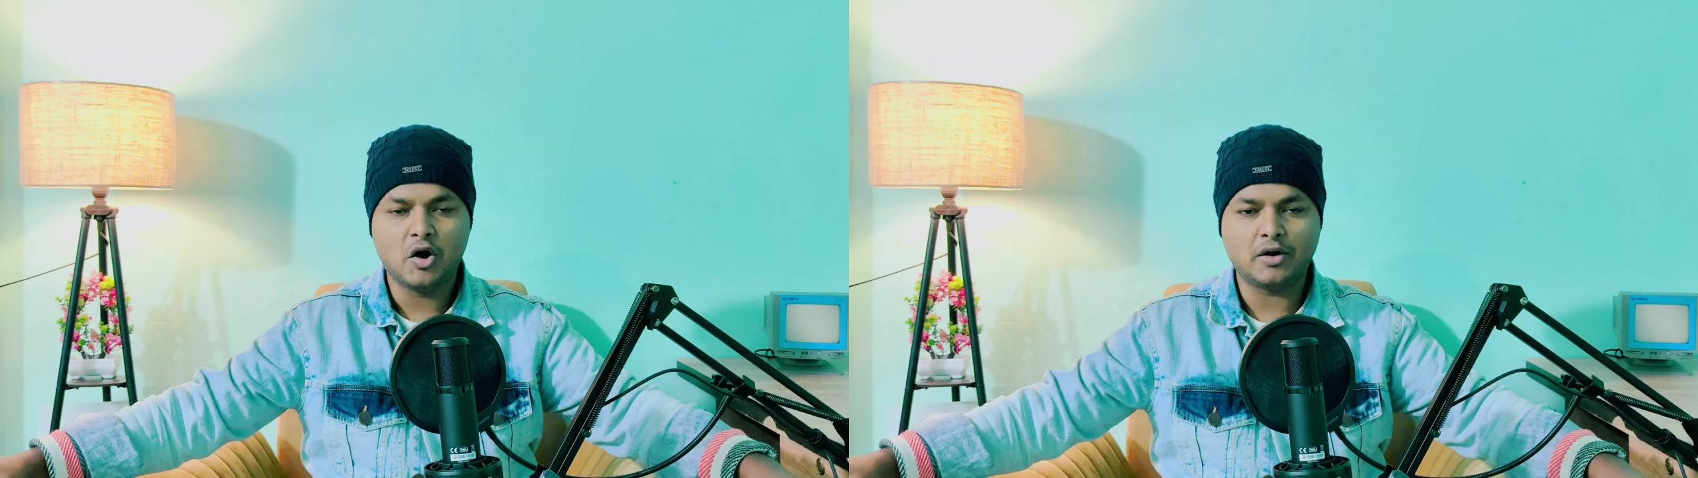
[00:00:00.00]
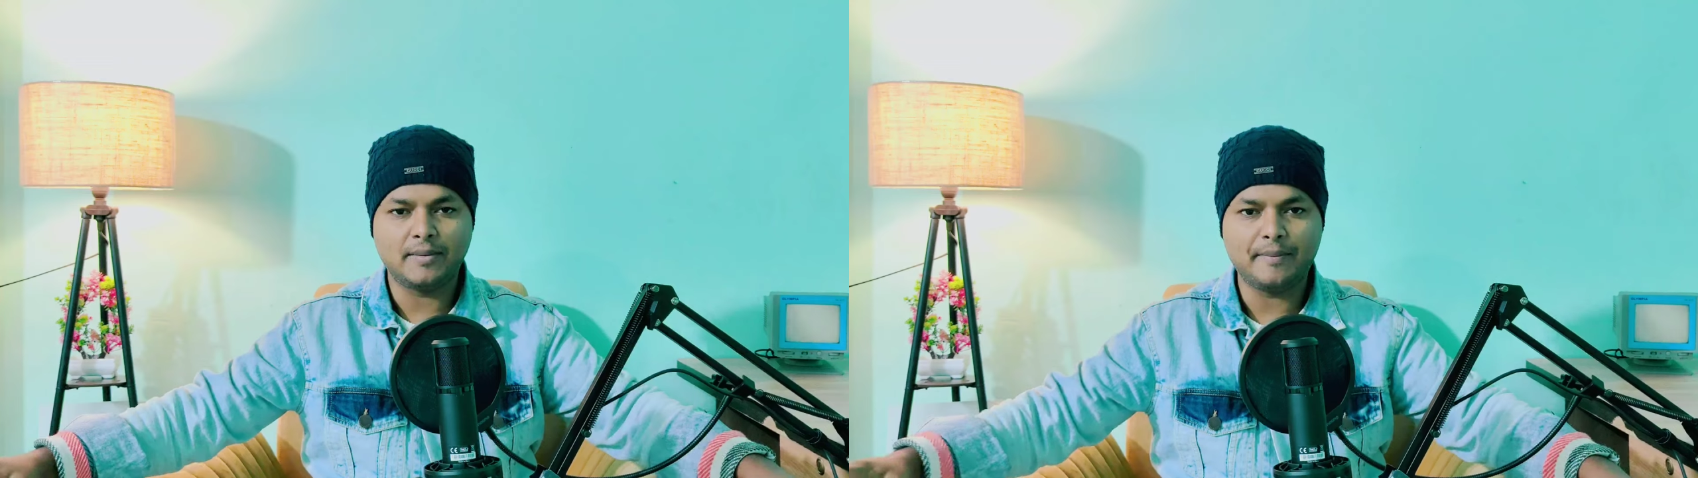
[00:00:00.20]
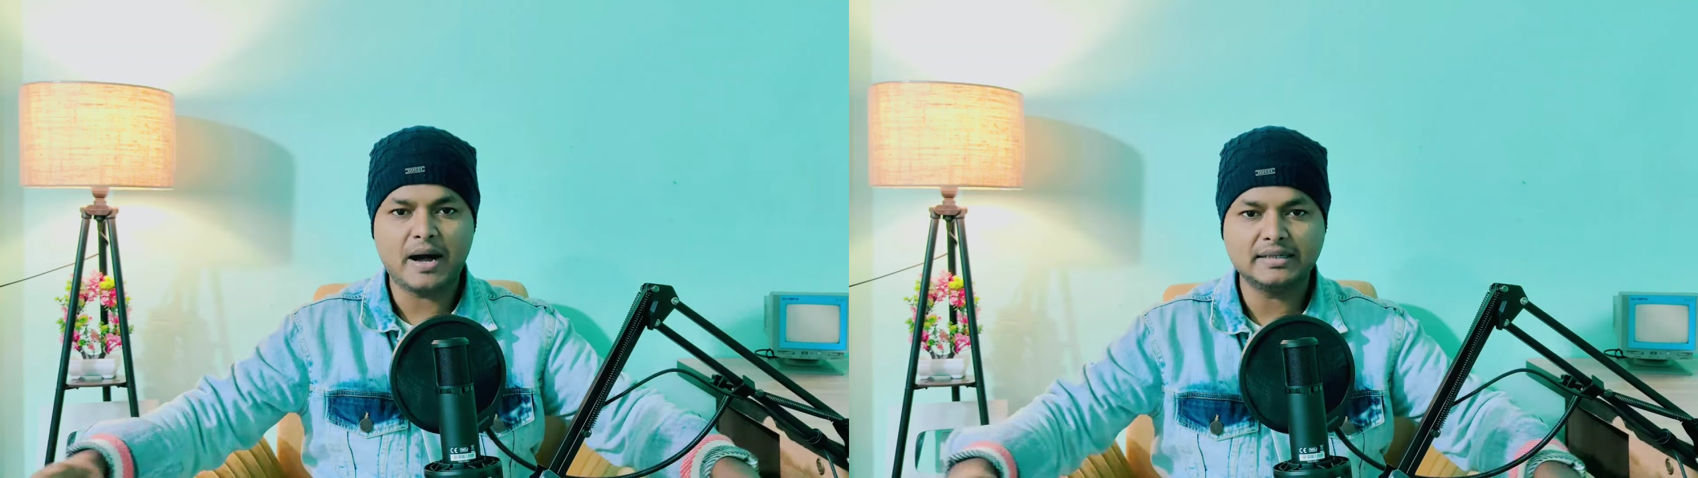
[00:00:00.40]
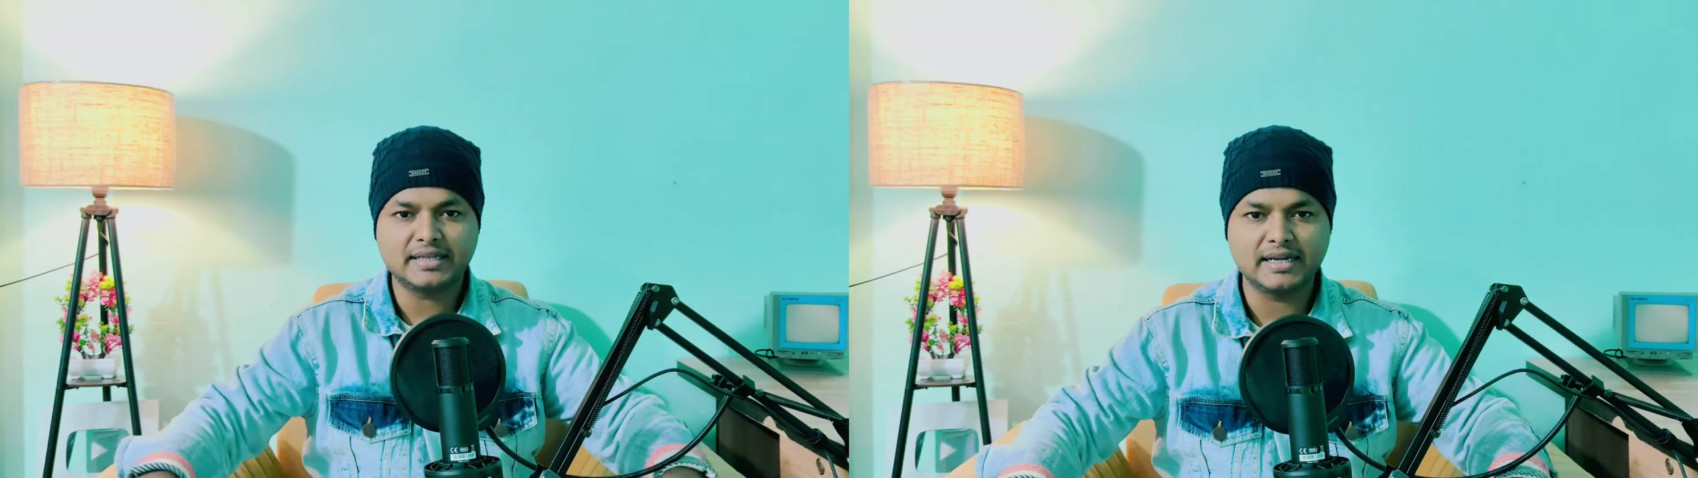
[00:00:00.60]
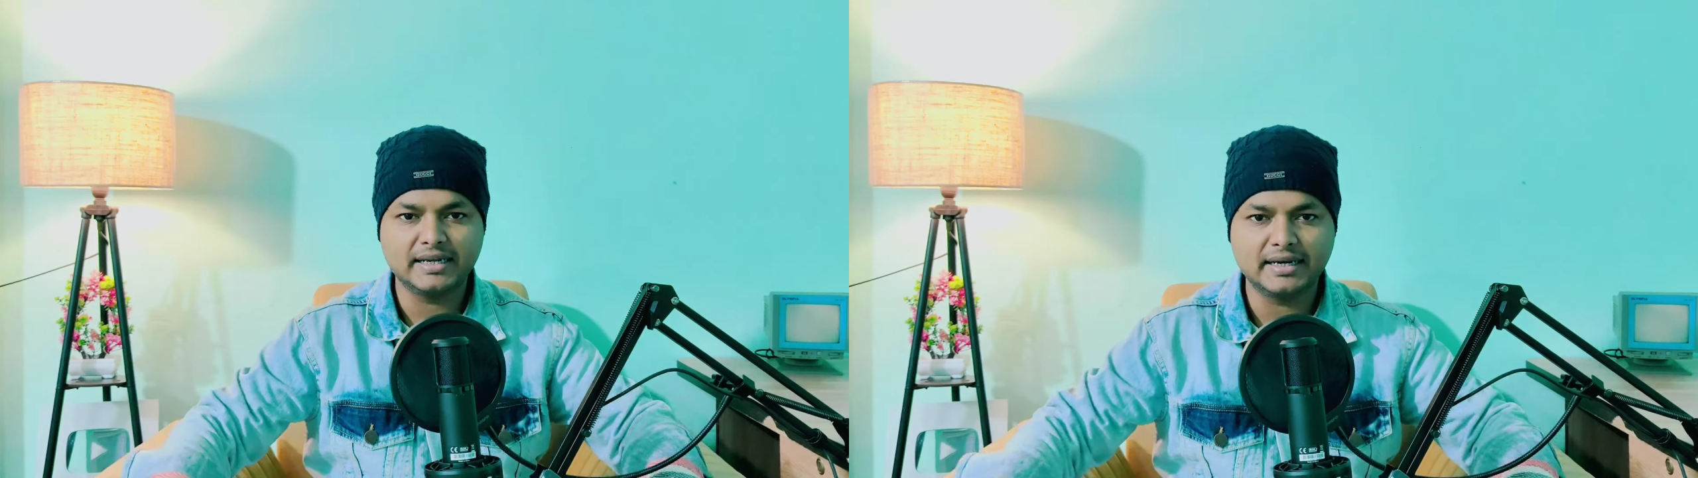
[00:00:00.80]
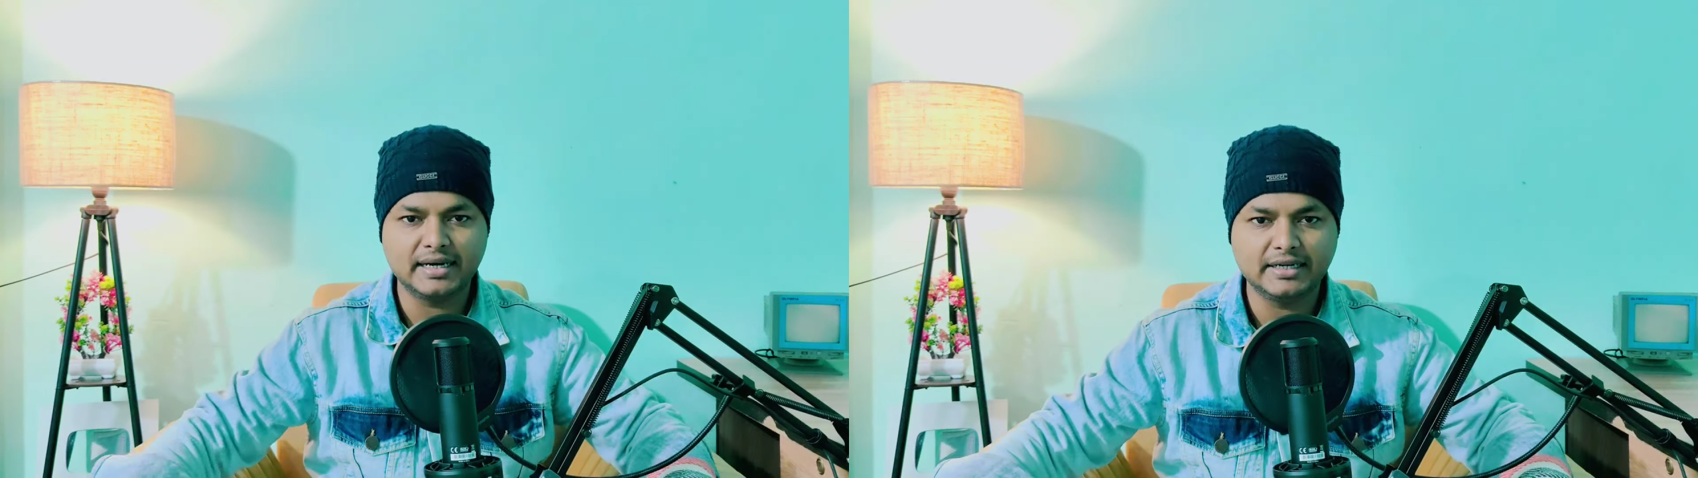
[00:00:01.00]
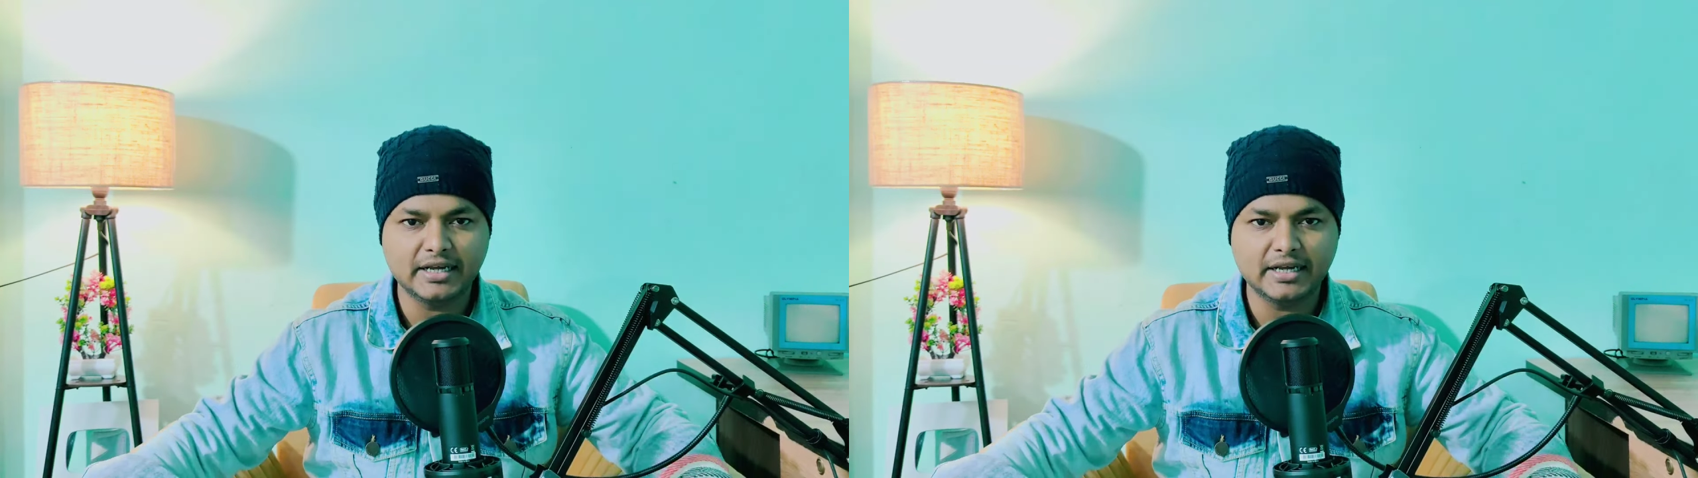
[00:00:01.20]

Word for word: और हम बात करेंगे